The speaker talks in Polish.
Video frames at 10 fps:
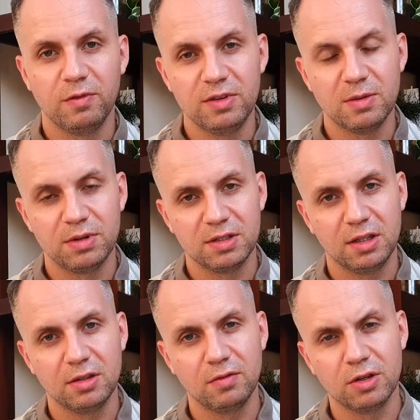
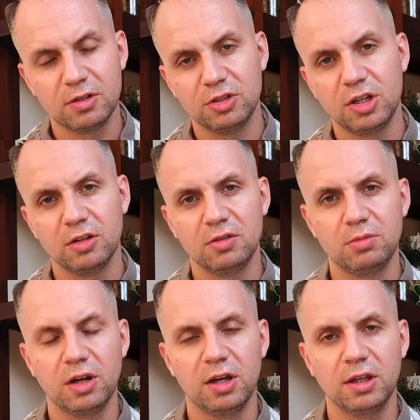Wiceprezydent Nowego Sącza Artur
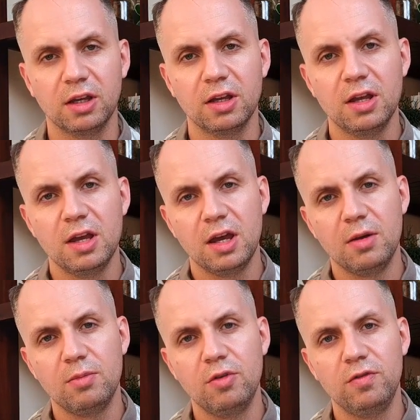Bochenek
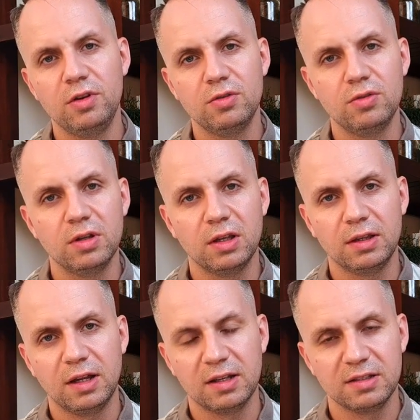mówił
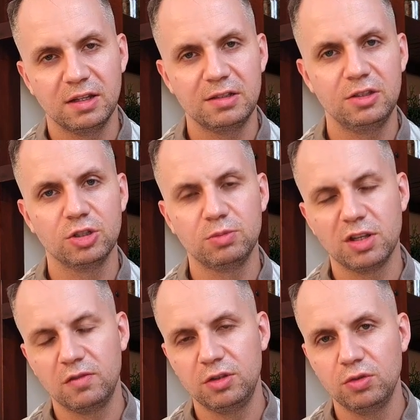na sesji, że
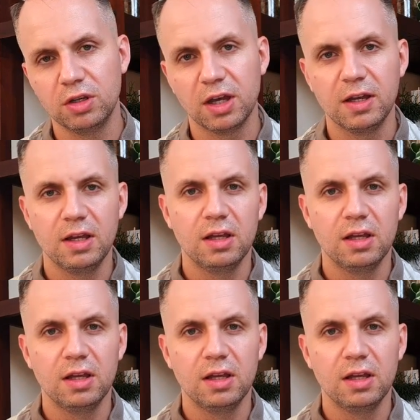przewiduje,